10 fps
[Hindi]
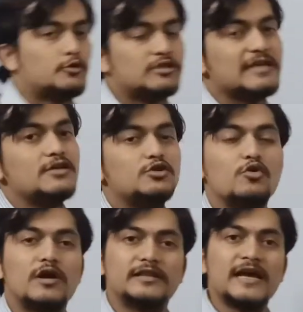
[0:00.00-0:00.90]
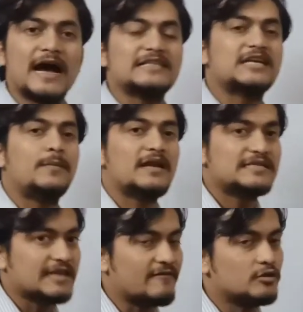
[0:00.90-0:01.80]
तो चलिए शुरू करते हैं आज का हमारा
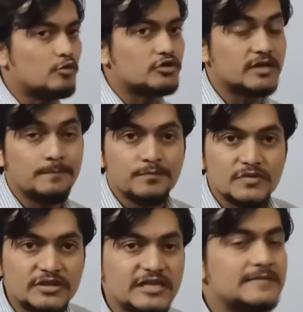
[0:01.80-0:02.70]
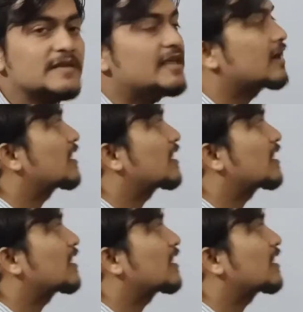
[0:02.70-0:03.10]
सेवेंथ क्वेश्चन जिसमें दे